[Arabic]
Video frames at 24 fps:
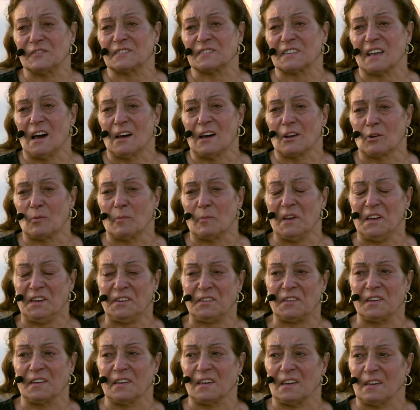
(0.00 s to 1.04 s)
صاروا
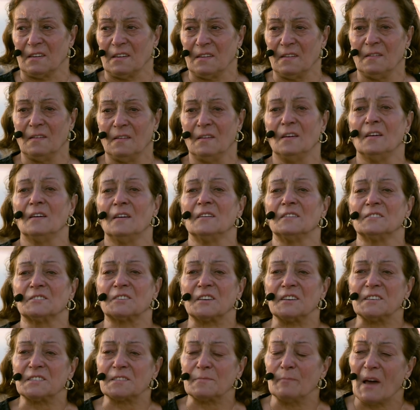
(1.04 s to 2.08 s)
بحكي
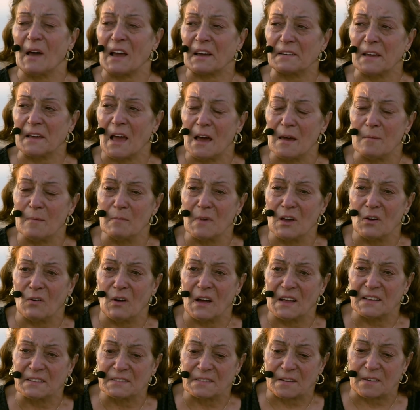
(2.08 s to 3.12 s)
جسمك يا امي
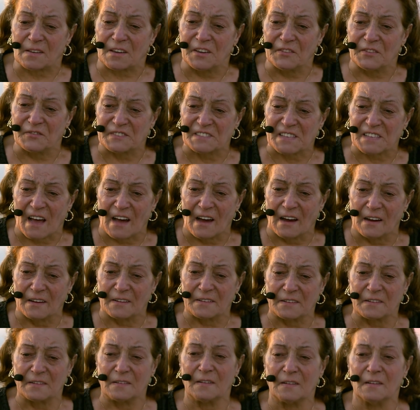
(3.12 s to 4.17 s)
وانس كيف صار
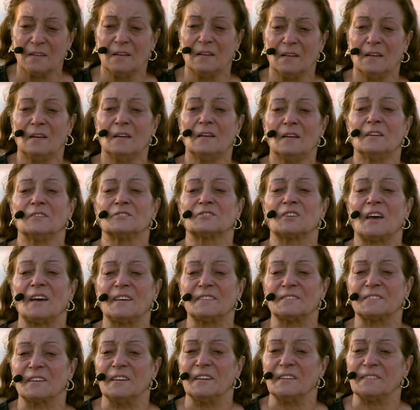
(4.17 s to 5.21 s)

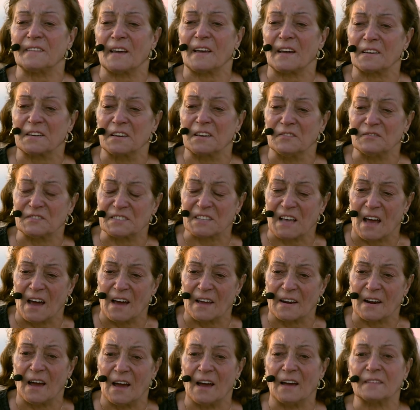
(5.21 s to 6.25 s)
شخصيتك كيف
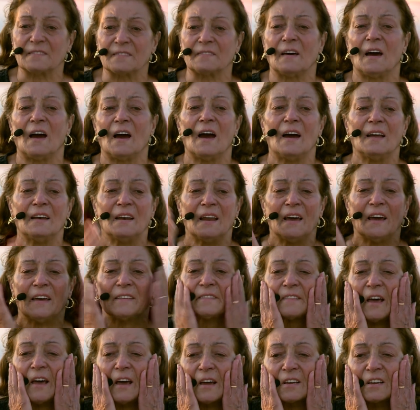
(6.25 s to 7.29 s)
صارت
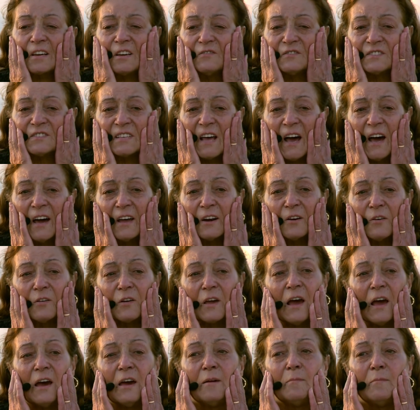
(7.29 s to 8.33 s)
عقلاتك كيف صاروا
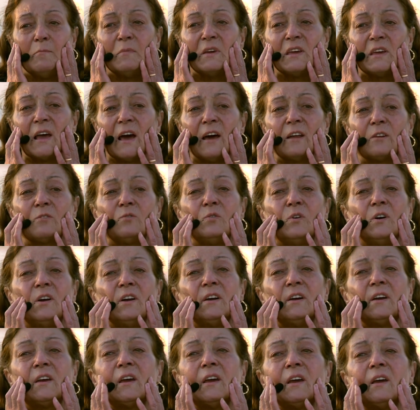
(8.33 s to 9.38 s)
يا امي يا
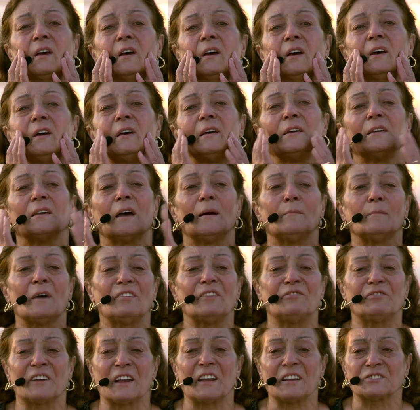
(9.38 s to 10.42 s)
روحي يا
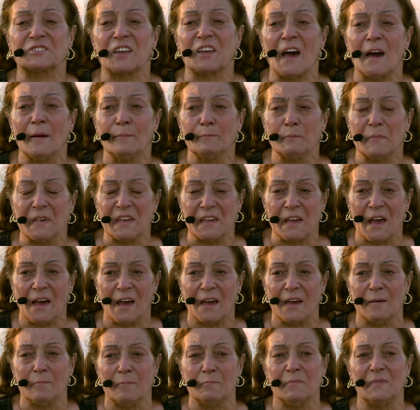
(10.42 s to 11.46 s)
مفرج همي
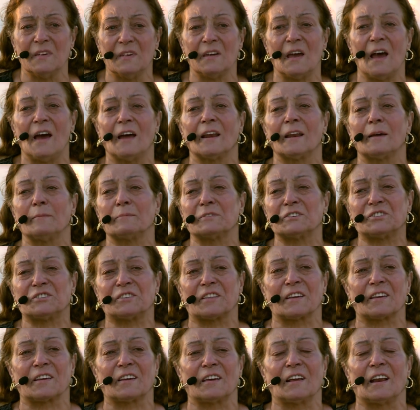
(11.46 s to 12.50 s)
يا امي انا
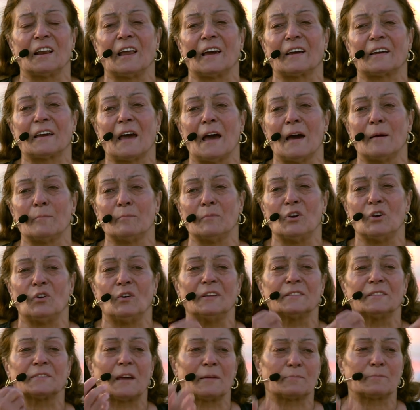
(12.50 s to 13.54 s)
بشتكي لك همي
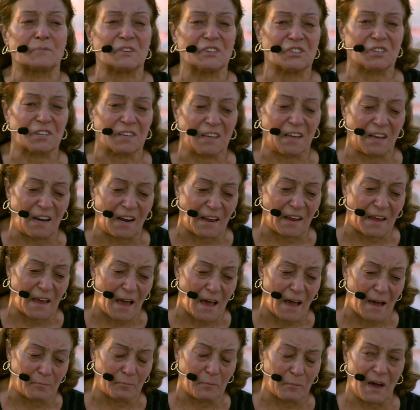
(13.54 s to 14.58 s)
وانت بتشكي لي
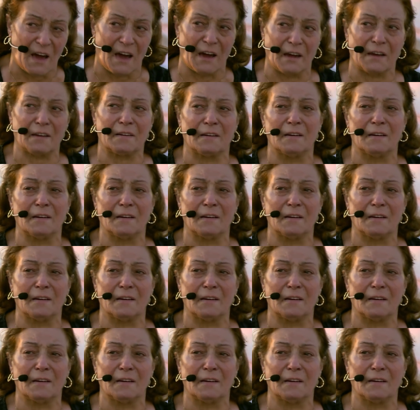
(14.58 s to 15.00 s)
همك